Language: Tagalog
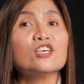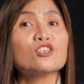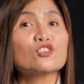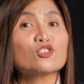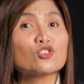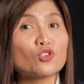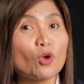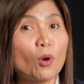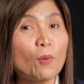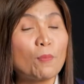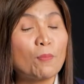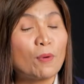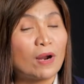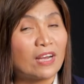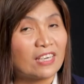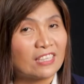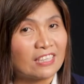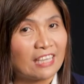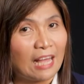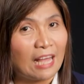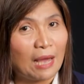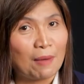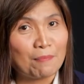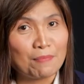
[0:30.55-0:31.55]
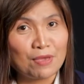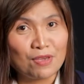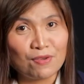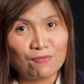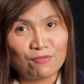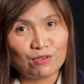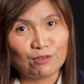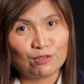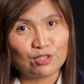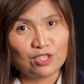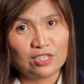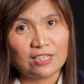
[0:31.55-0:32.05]
sobrang daming
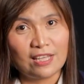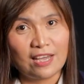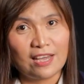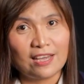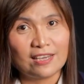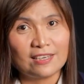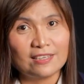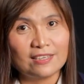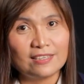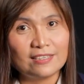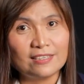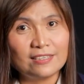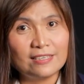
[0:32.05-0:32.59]
views na.